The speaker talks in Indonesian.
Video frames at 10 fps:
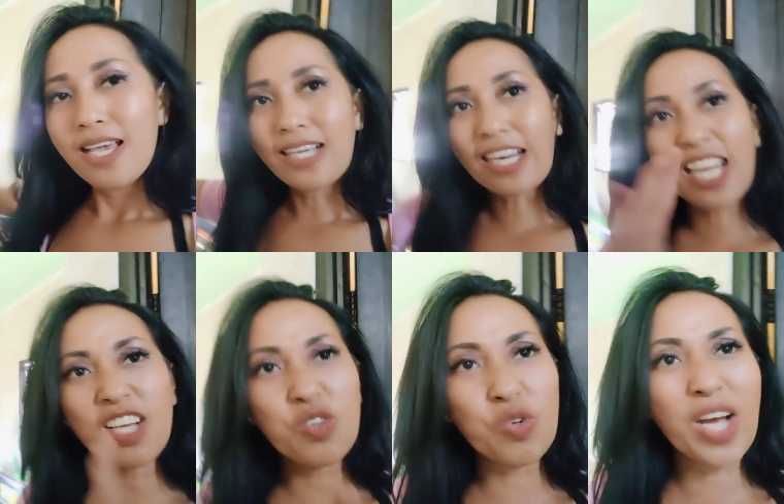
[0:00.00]

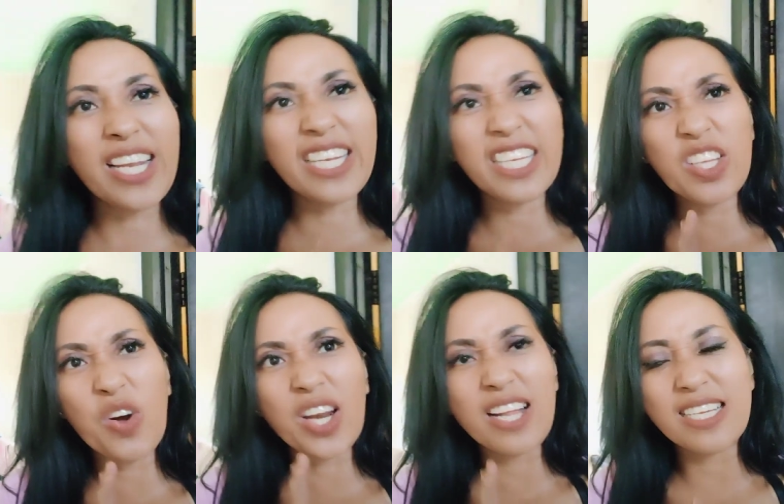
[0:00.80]
Karena guru kalian ini
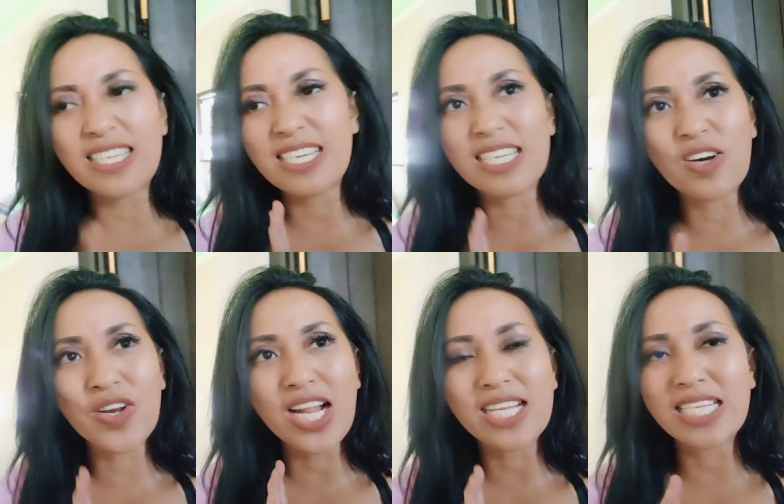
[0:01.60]
orang
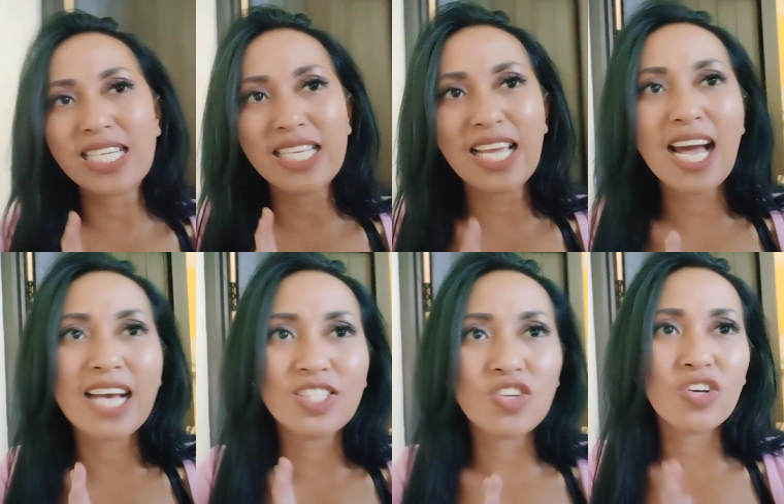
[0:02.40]
orang ini ya
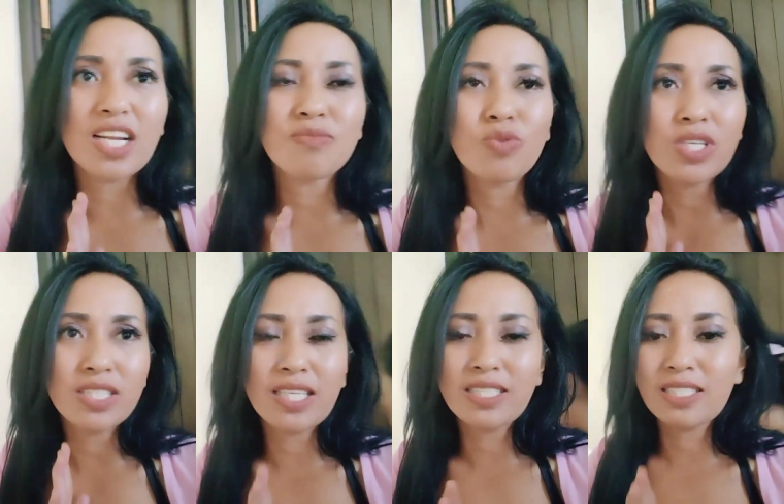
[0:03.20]
asli orang
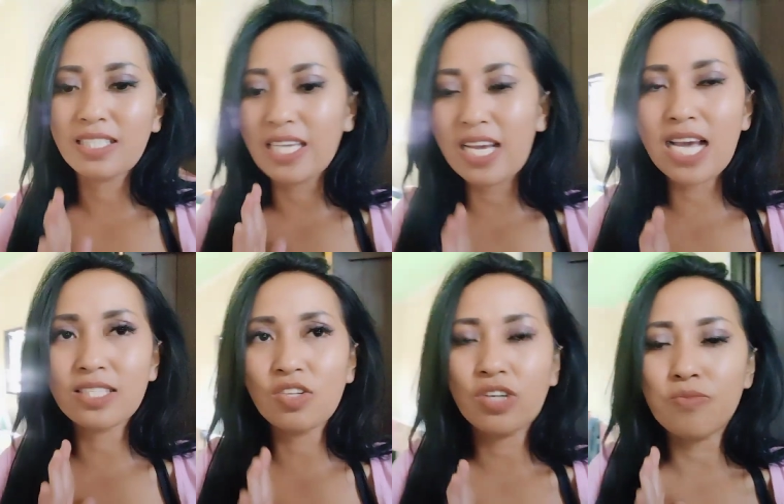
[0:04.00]
Bugis ya
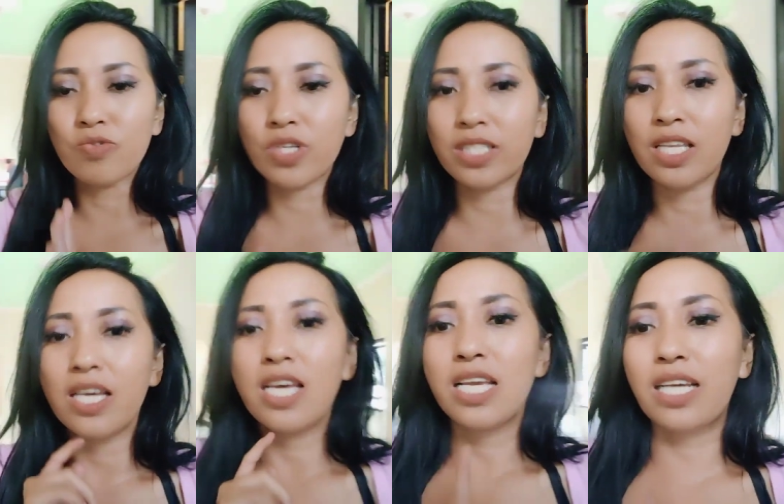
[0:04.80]
asli orang Bugis
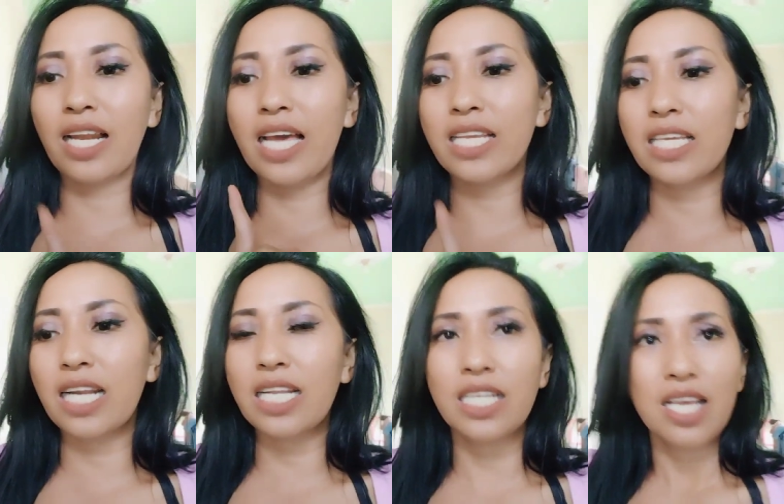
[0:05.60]

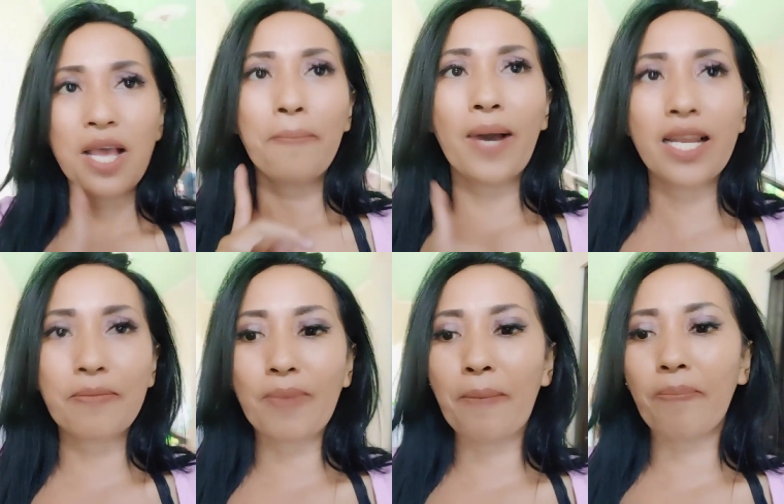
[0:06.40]
kelahiran
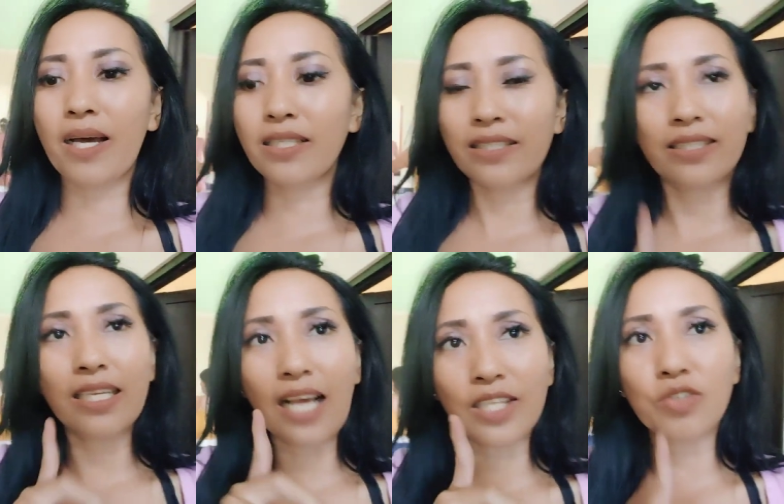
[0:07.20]
Balikpapan
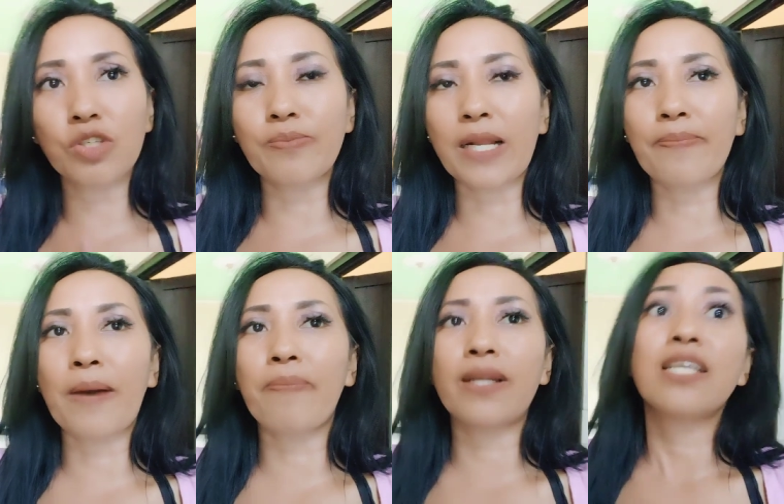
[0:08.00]
tinggalnya dulu di
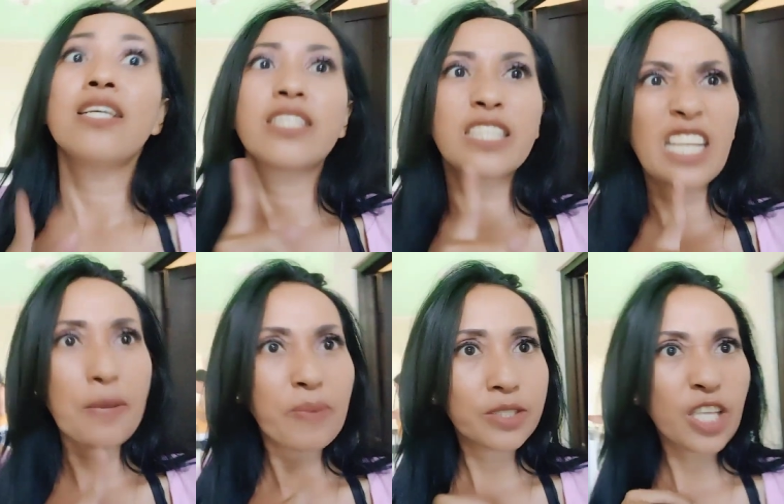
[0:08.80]
Balikpapan
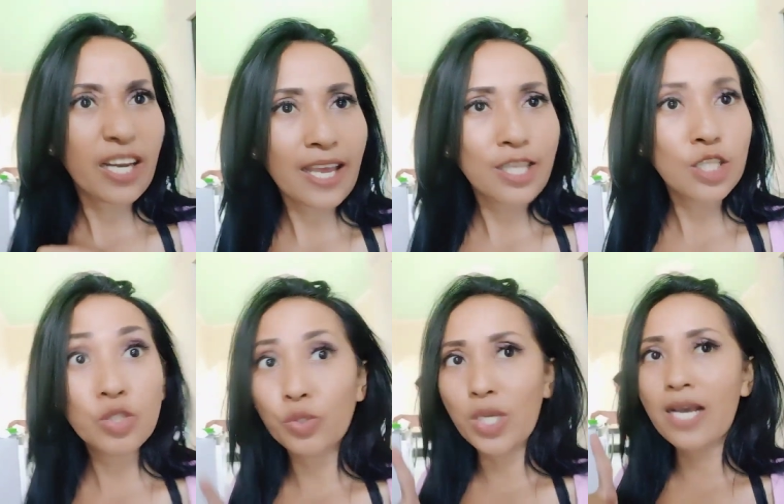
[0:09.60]
setelah
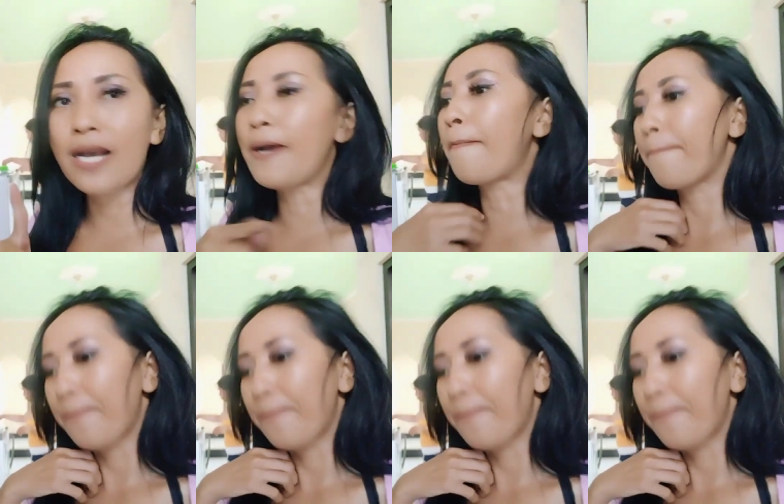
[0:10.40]
perceraian itu ya